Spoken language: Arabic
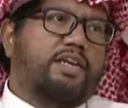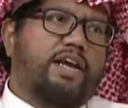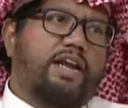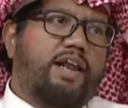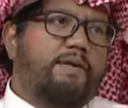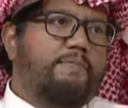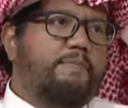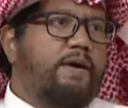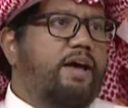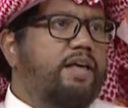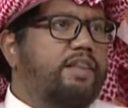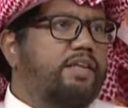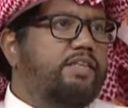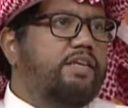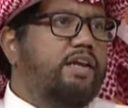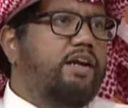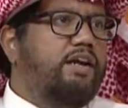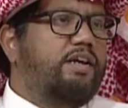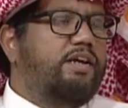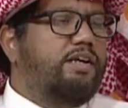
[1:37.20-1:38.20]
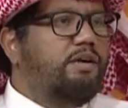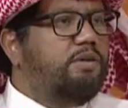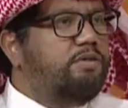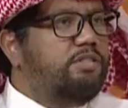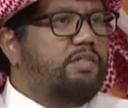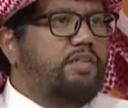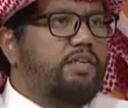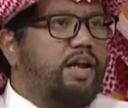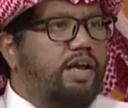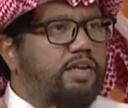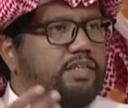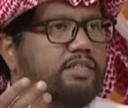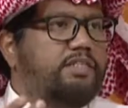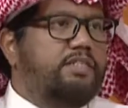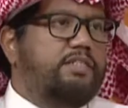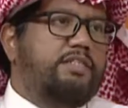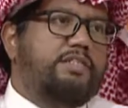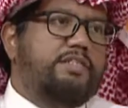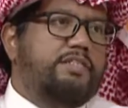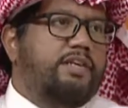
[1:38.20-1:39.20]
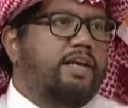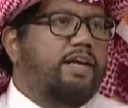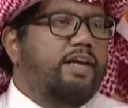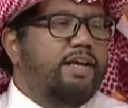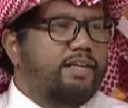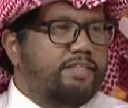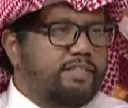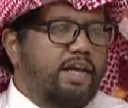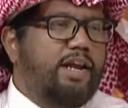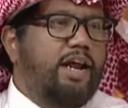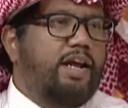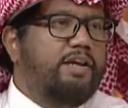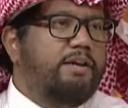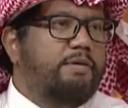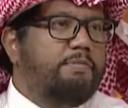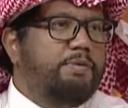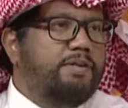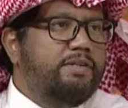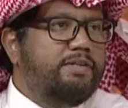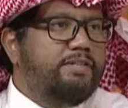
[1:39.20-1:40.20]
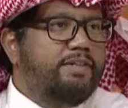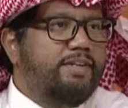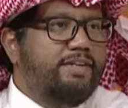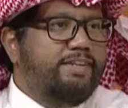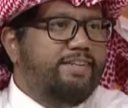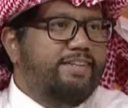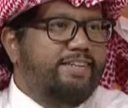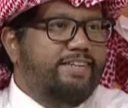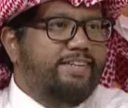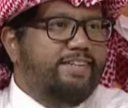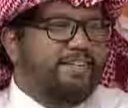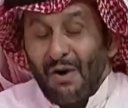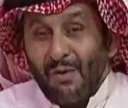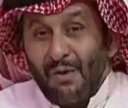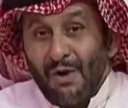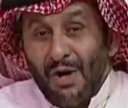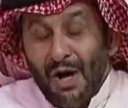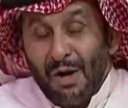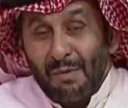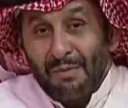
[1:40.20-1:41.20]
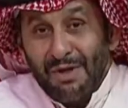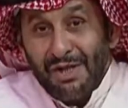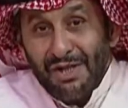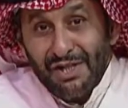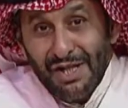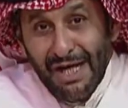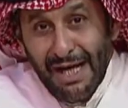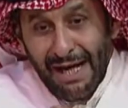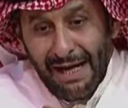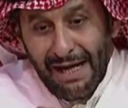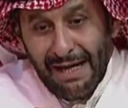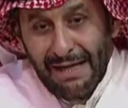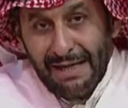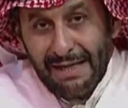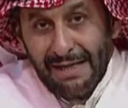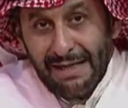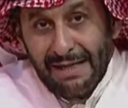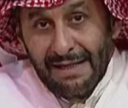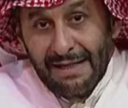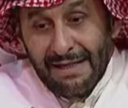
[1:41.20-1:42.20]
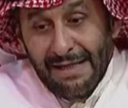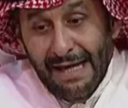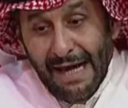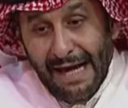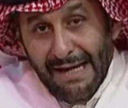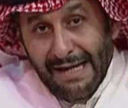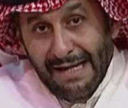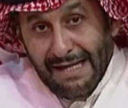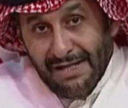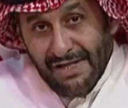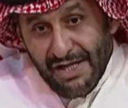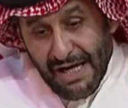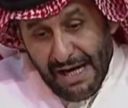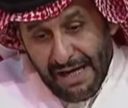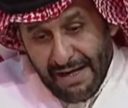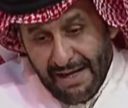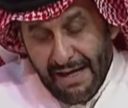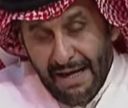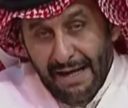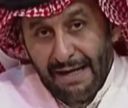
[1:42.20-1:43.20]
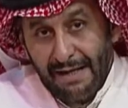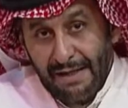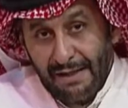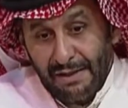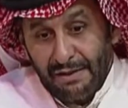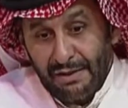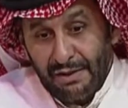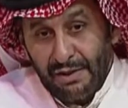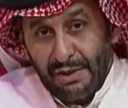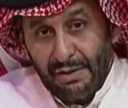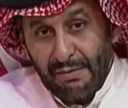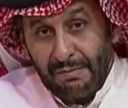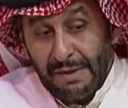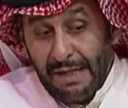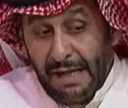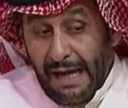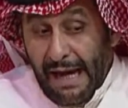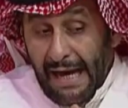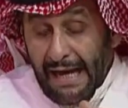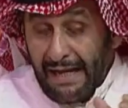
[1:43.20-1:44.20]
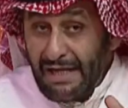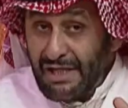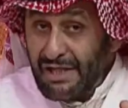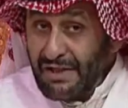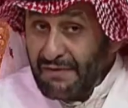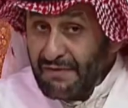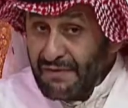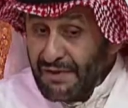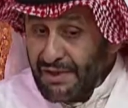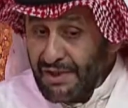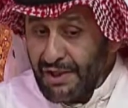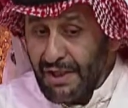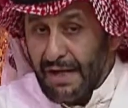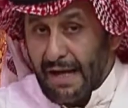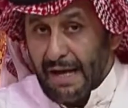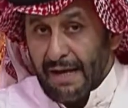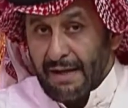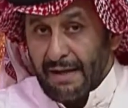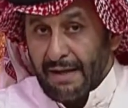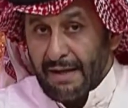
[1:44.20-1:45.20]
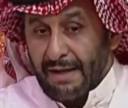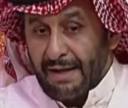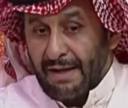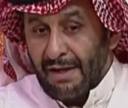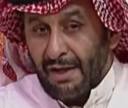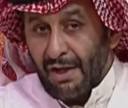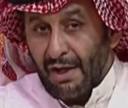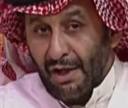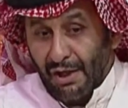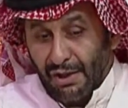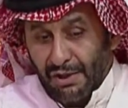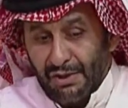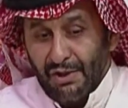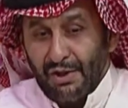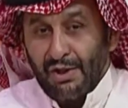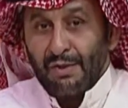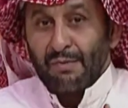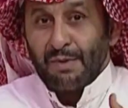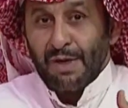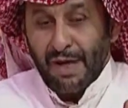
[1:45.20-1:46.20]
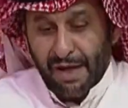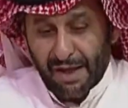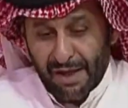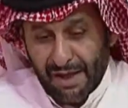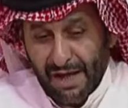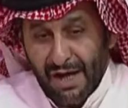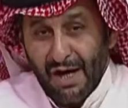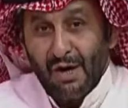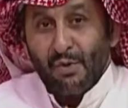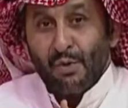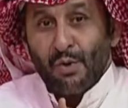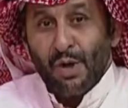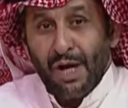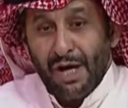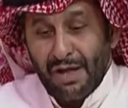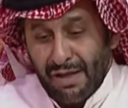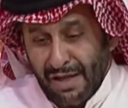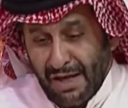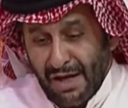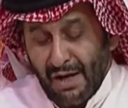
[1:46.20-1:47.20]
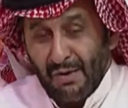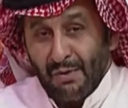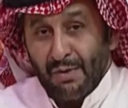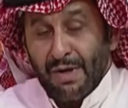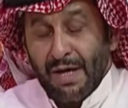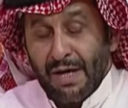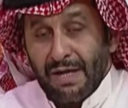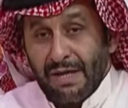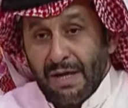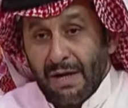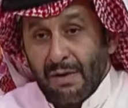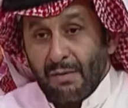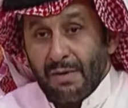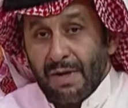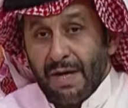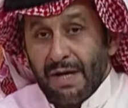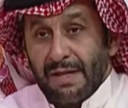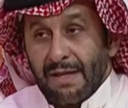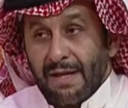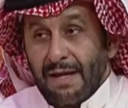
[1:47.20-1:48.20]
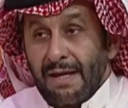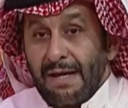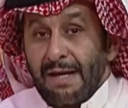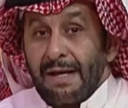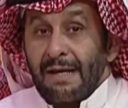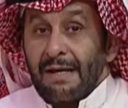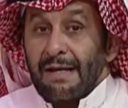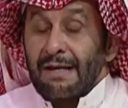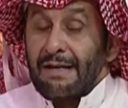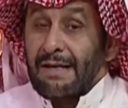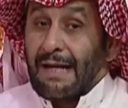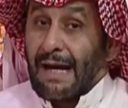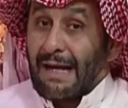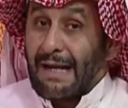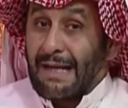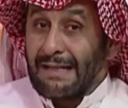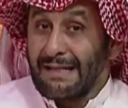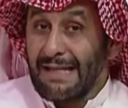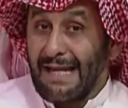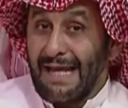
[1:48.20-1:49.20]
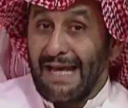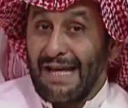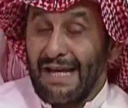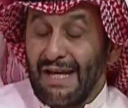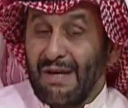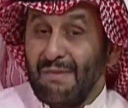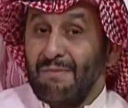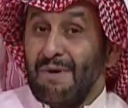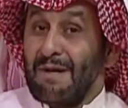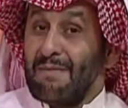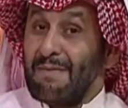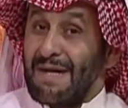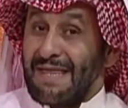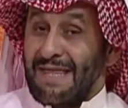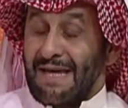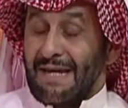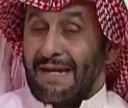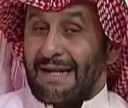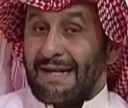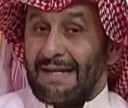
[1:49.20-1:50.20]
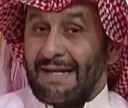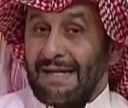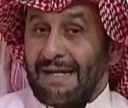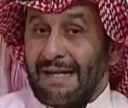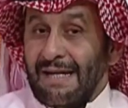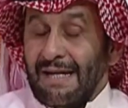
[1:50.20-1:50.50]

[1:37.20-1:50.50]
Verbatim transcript: الكلام هذا ترى يوجع ناس إيه؟ صلى على النبي ايوه فهو يوم رجع إيه؟ قال للجاريه اللي عندهم انا شفت جيراننا عندهم كذا وكذا وكذا وكذا قالت له هي بالمثل